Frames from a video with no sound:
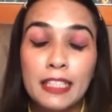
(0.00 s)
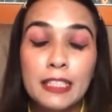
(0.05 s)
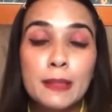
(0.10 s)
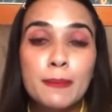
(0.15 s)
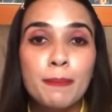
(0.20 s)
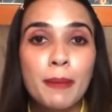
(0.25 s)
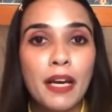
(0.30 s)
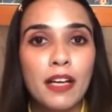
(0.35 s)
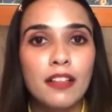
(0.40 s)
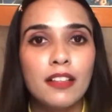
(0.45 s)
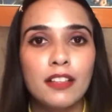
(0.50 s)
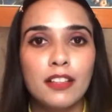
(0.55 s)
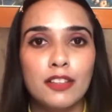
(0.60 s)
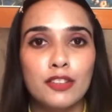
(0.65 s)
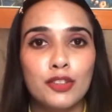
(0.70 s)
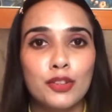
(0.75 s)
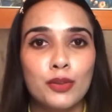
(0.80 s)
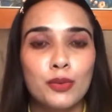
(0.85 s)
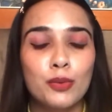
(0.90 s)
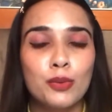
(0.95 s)
एक्सपेक्ट
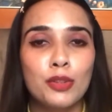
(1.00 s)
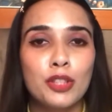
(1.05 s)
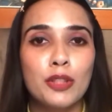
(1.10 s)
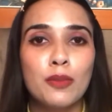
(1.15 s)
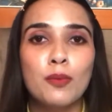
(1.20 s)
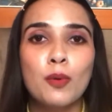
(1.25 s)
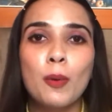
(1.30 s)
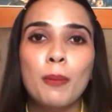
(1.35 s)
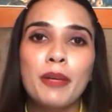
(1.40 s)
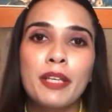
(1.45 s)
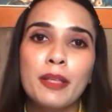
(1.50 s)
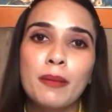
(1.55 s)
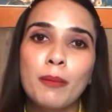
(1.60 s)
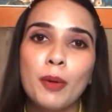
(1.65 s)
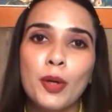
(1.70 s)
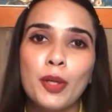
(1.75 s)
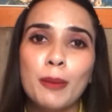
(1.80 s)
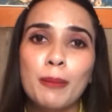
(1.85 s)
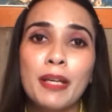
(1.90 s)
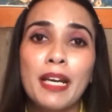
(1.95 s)
करती हूँ कि वो मेरी
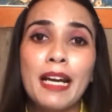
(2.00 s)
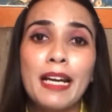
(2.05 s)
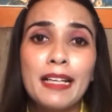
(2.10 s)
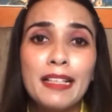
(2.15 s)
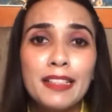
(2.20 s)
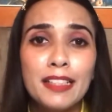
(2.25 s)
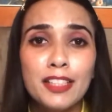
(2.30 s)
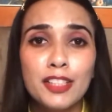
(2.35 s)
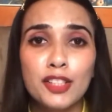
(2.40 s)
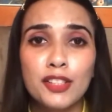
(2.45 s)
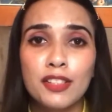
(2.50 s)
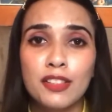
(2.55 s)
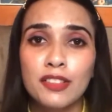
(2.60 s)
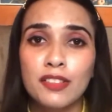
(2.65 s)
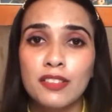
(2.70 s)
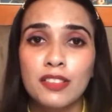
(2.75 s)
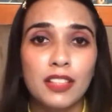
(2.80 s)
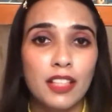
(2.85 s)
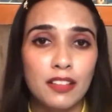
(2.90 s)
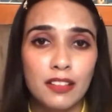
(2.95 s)
बॉडी पे एटलीस्ट
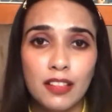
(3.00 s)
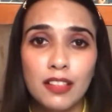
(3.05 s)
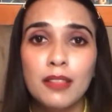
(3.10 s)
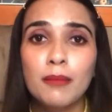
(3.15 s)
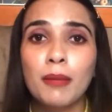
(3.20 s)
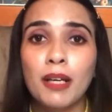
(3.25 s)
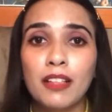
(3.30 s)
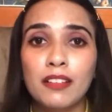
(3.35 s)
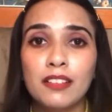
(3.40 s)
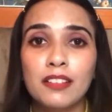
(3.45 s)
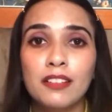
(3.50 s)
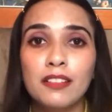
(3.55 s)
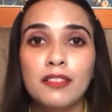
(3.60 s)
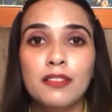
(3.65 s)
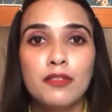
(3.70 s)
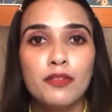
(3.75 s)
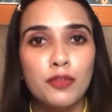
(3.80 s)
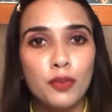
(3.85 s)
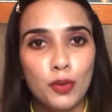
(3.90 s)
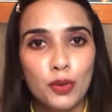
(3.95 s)
ज़्यादा नहीं मानती
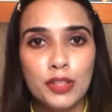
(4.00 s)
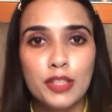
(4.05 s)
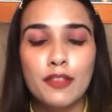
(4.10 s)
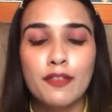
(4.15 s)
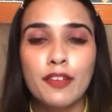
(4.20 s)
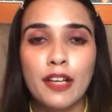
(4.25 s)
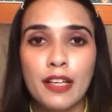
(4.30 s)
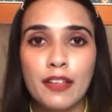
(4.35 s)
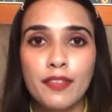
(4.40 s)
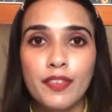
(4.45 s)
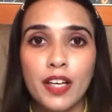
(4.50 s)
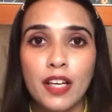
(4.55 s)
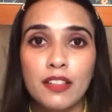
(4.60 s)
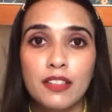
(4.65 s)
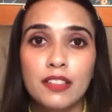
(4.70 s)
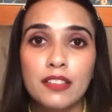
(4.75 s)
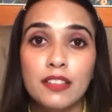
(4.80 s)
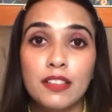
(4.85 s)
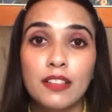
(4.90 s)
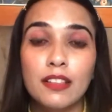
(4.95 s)
फोर से फाइव
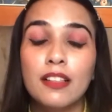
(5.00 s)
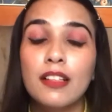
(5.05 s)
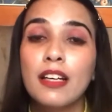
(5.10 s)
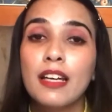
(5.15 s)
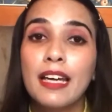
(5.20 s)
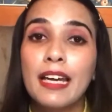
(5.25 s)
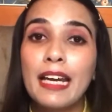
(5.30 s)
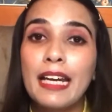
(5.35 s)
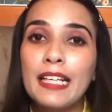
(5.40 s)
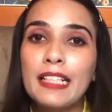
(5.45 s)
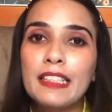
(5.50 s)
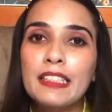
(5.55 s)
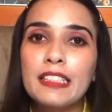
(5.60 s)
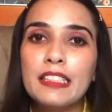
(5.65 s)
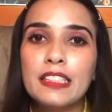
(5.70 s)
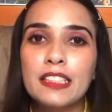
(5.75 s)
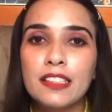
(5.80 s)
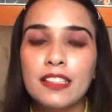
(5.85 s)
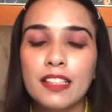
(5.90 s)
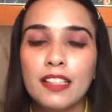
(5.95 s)
आवर्स तक
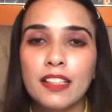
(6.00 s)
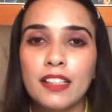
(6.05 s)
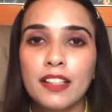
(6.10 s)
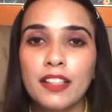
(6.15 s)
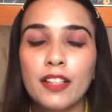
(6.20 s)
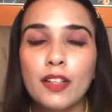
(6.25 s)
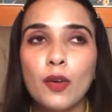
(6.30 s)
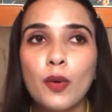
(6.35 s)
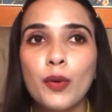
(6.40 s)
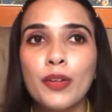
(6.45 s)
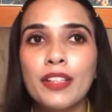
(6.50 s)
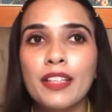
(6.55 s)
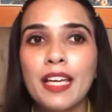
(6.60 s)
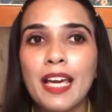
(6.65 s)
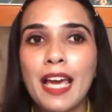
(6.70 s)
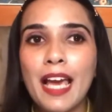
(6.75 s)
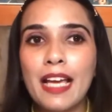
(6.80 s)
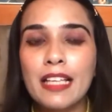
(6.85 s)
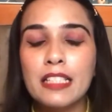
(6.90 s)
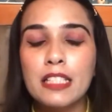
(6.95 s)
एटलीस्ट स्टे करे और ये
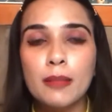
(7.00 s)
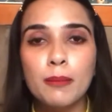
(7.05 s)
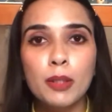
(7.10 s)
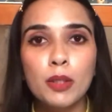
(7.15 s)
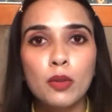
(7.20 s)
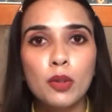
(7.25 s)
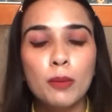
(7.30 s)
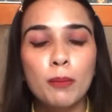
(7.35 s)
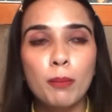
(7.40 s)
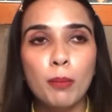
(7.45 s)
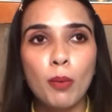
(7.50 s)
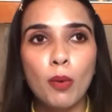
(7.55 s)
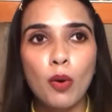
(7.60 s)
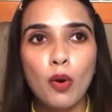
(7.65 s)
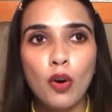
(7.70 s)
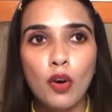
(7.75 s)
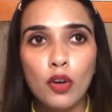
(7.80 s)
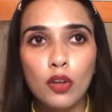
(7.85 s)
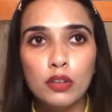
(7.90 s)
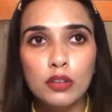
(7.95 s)
ऐसी भी कोई
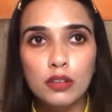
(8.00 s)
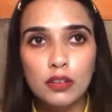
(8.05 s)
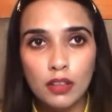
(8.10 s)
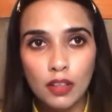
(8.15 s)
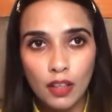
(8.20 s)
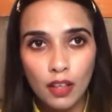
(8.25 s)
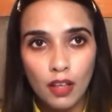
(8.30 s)
बहुत